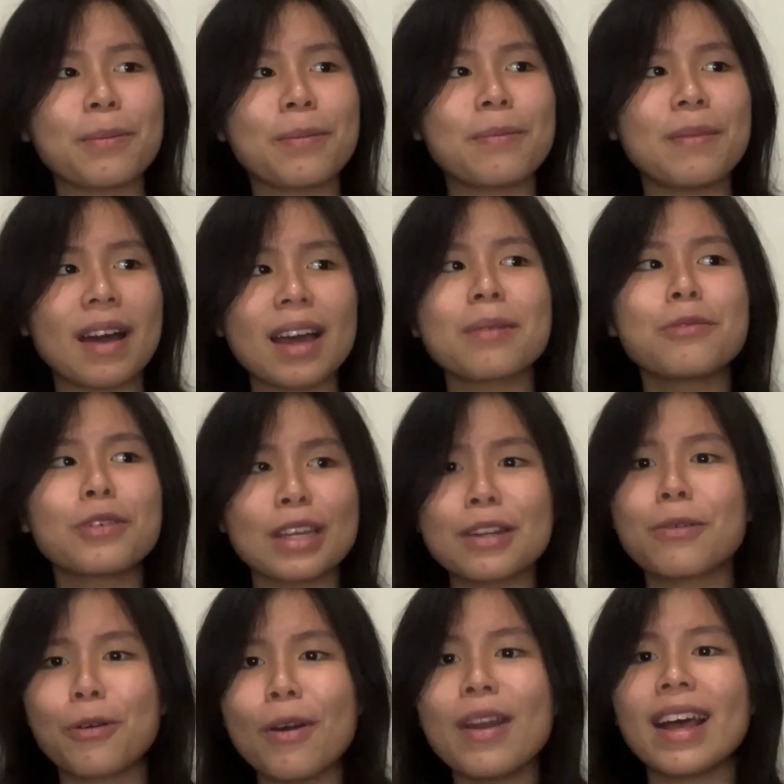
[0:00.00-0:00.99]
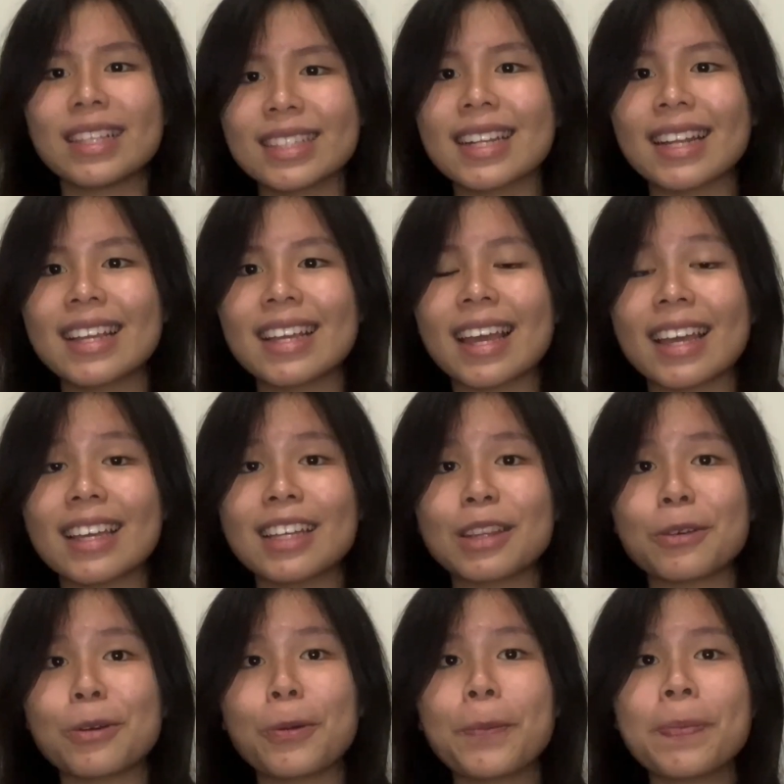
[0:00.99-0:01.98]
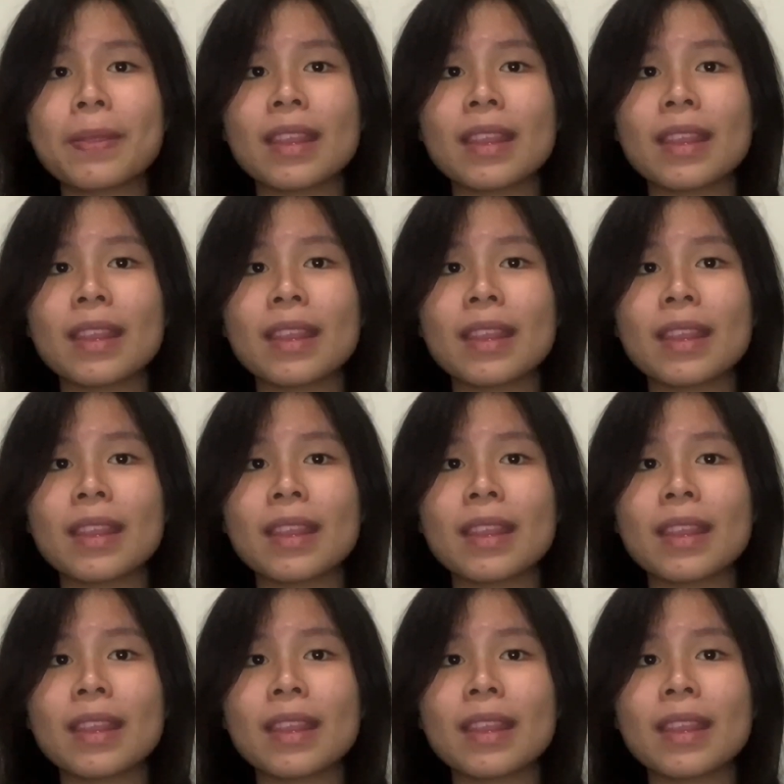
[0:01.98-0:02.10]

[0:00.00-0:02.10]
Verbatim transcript: bahkan mungkin gue udah sering kayak gitu.